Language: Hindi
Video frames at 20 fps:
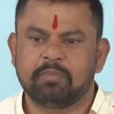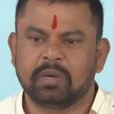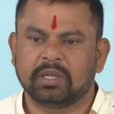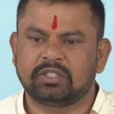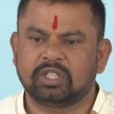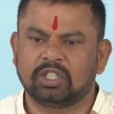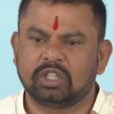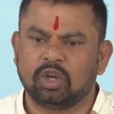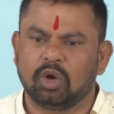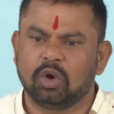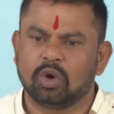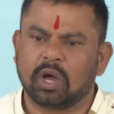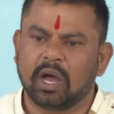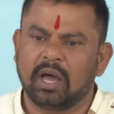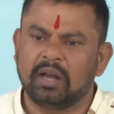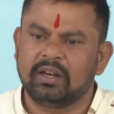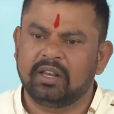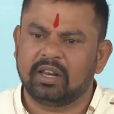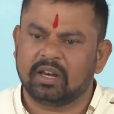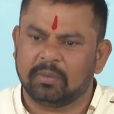मस्जिदों
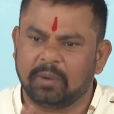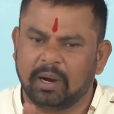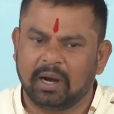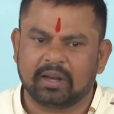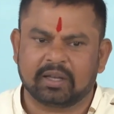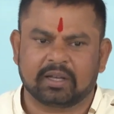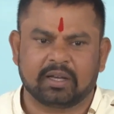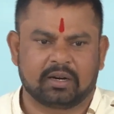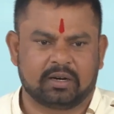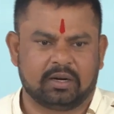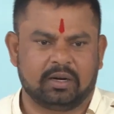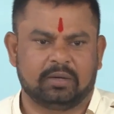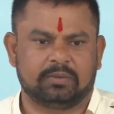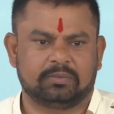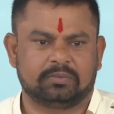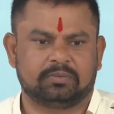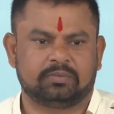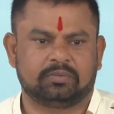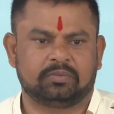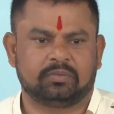का निर्माण करना
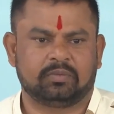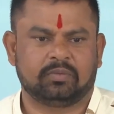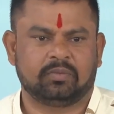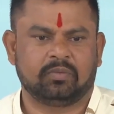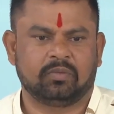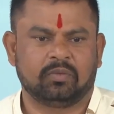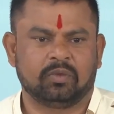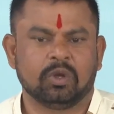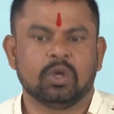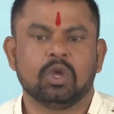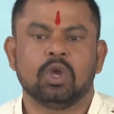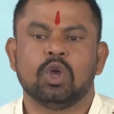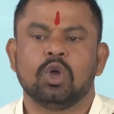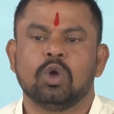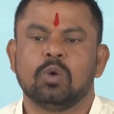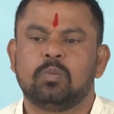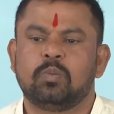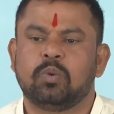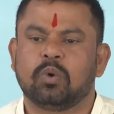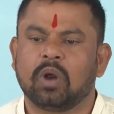
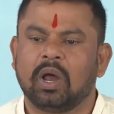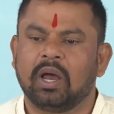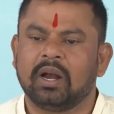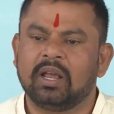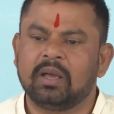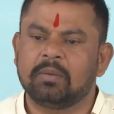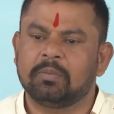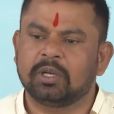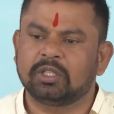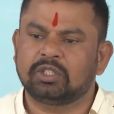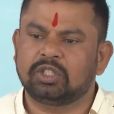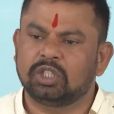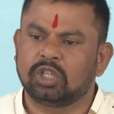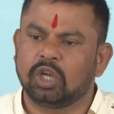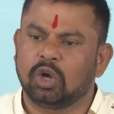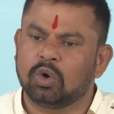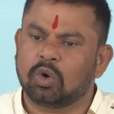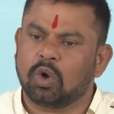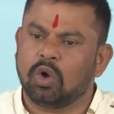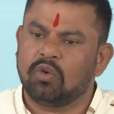पुराने
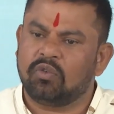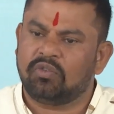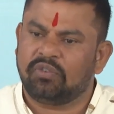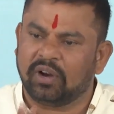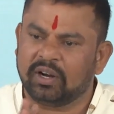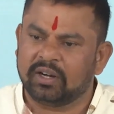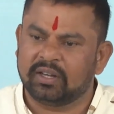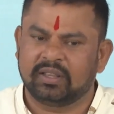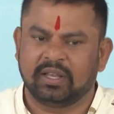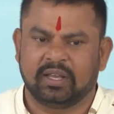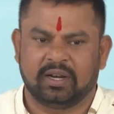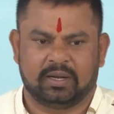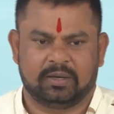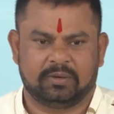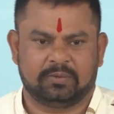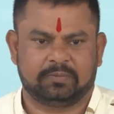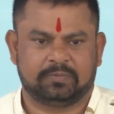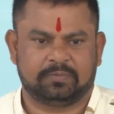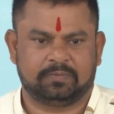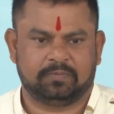मस्जिदों को फंड
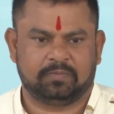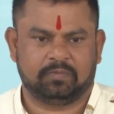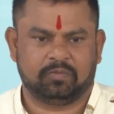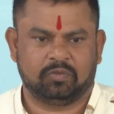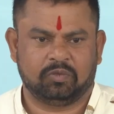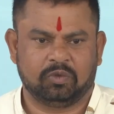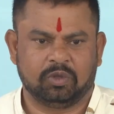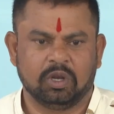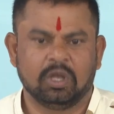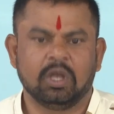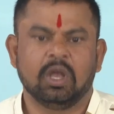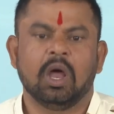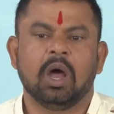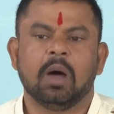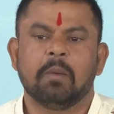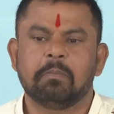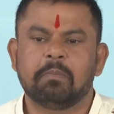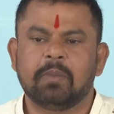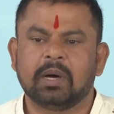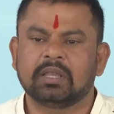देना
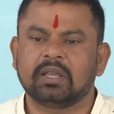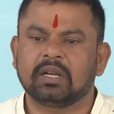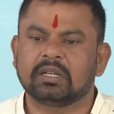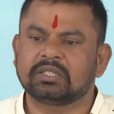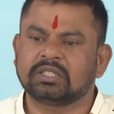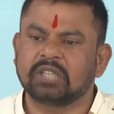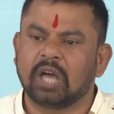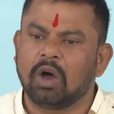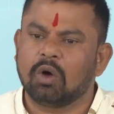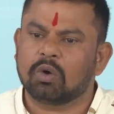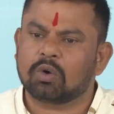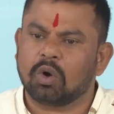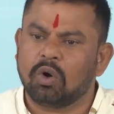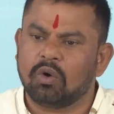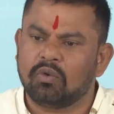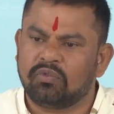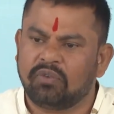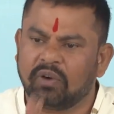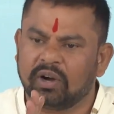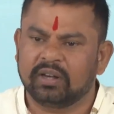मदरसाओं
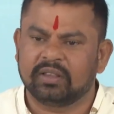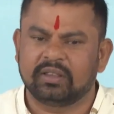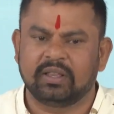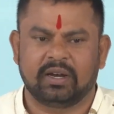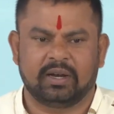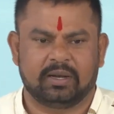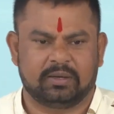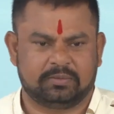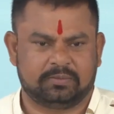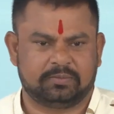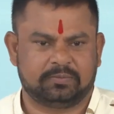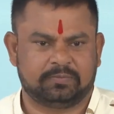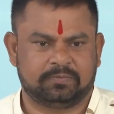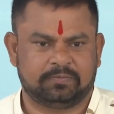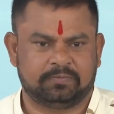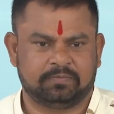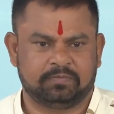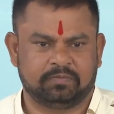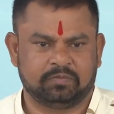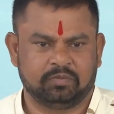को फंड देना
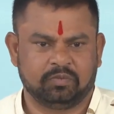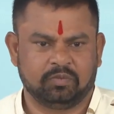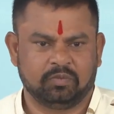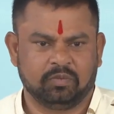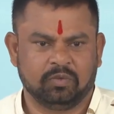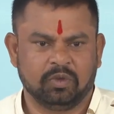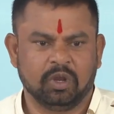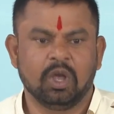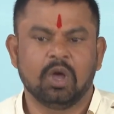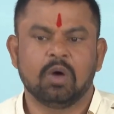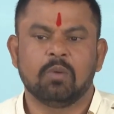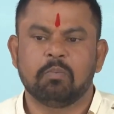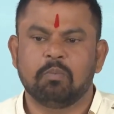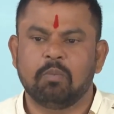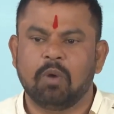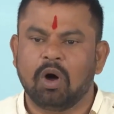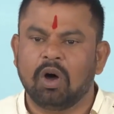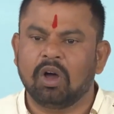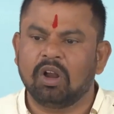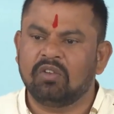
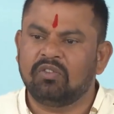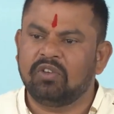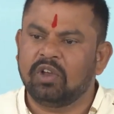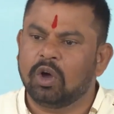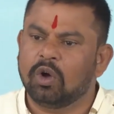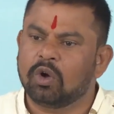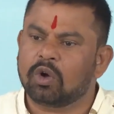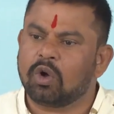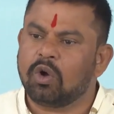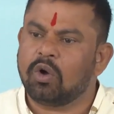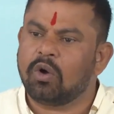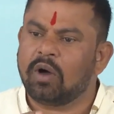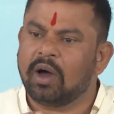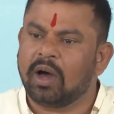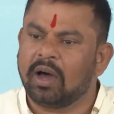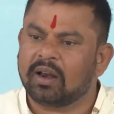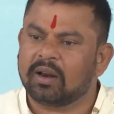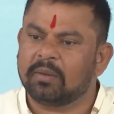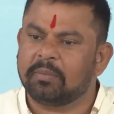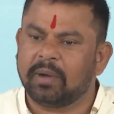मौलवियों को हर